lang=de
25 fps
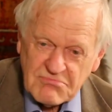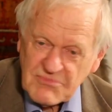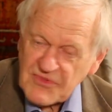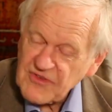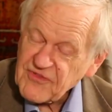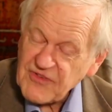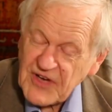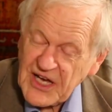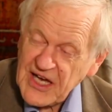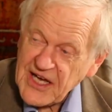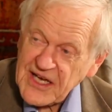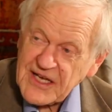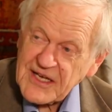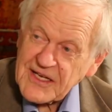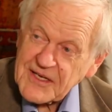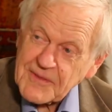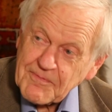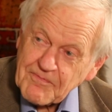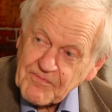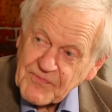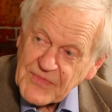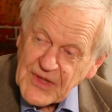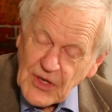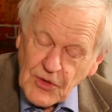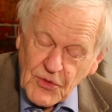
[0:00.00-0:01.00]
frei.
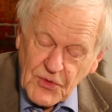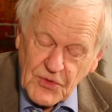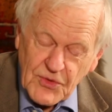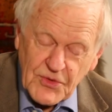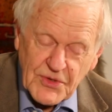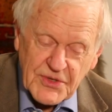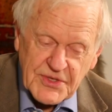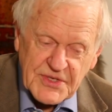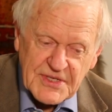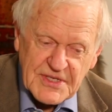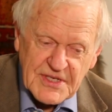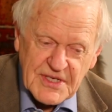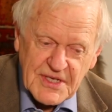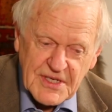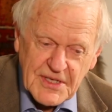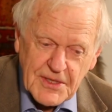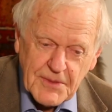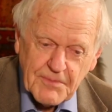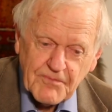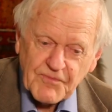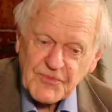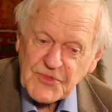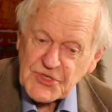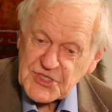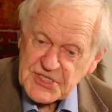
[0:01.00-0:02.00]
Und äh,
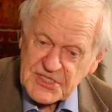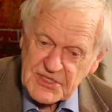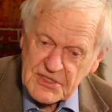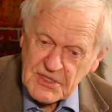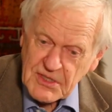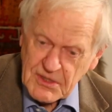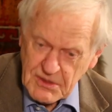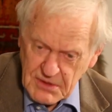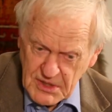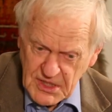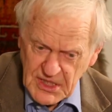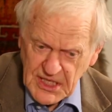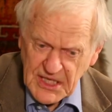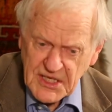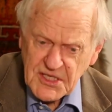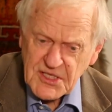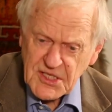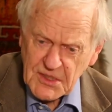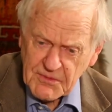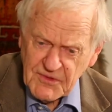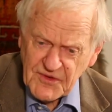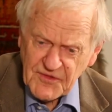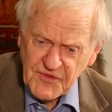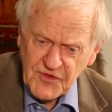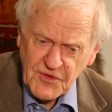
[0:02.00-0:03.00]
das
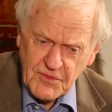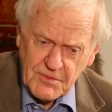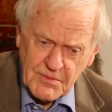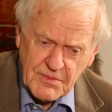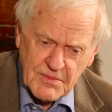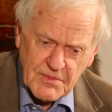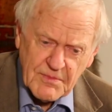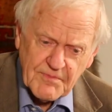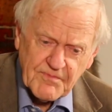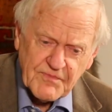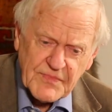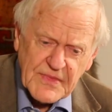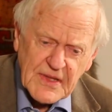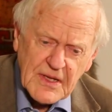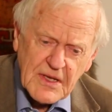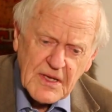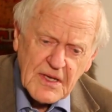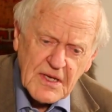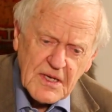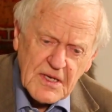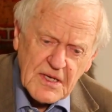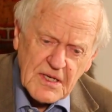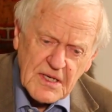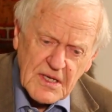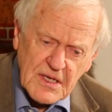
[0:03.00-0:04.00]
hängt aber vom
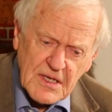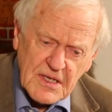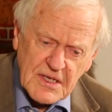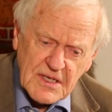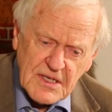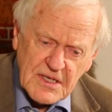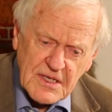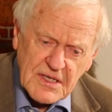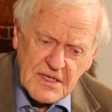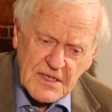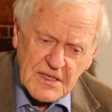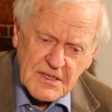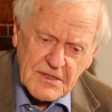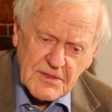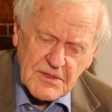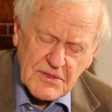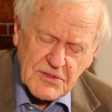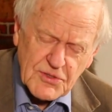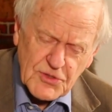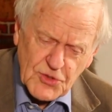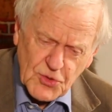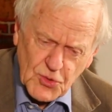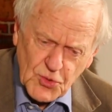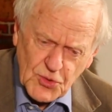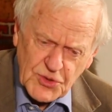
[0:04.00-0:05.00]

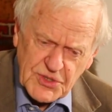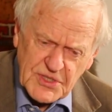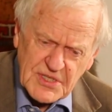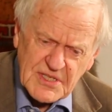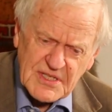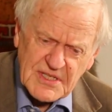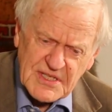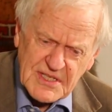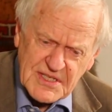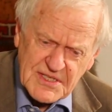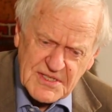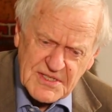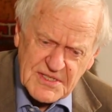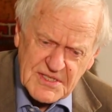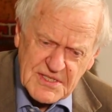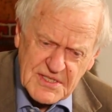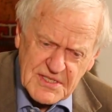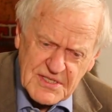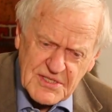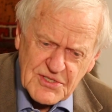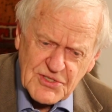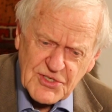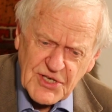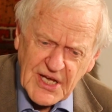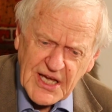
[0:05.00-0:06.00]
Tod
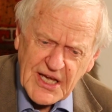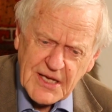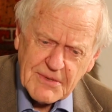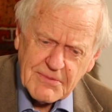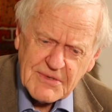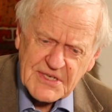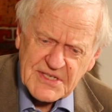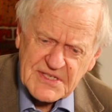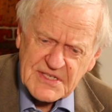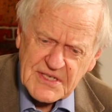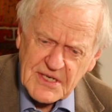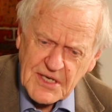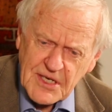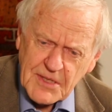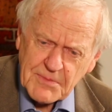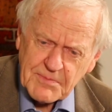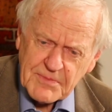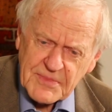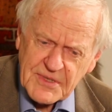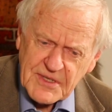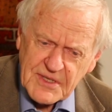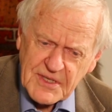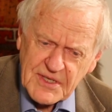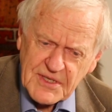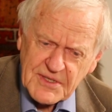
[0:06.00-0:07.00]
des Schreibers ab.
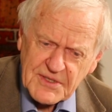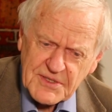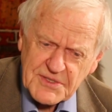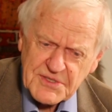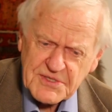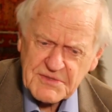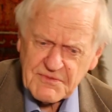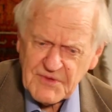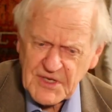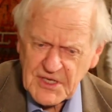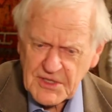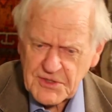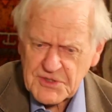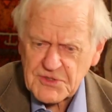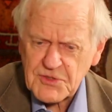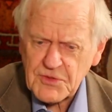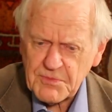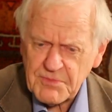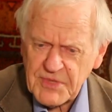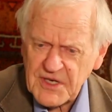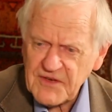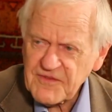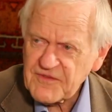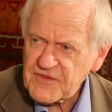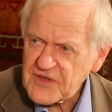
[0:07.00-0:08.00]
Ja, das wäre also
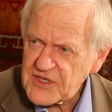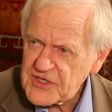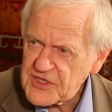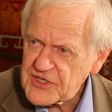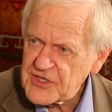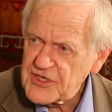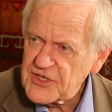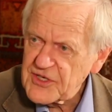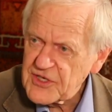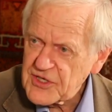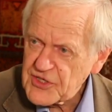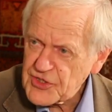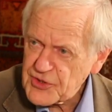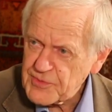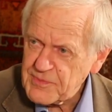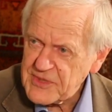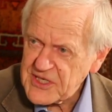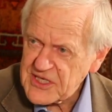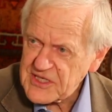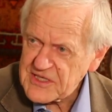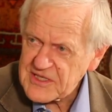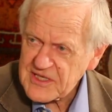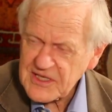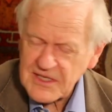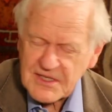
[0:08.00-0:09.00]
bei Frisch
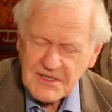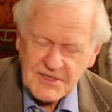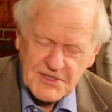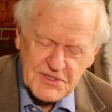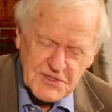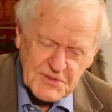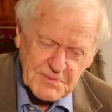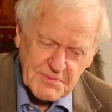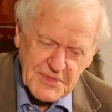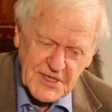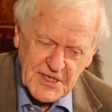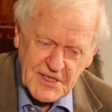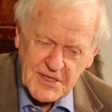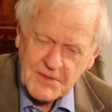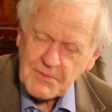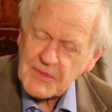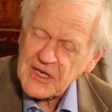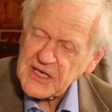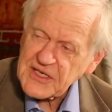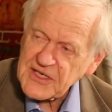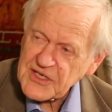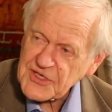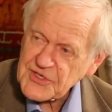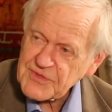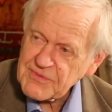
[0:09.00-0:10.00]
später als bei
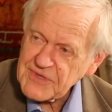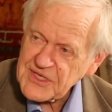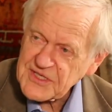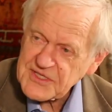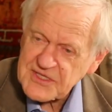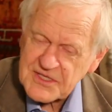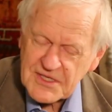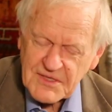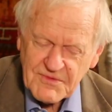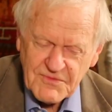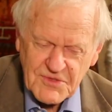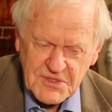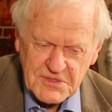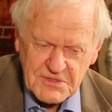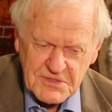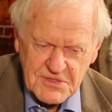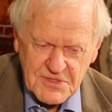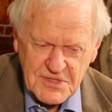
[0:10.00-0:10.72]
meiner Schwester wird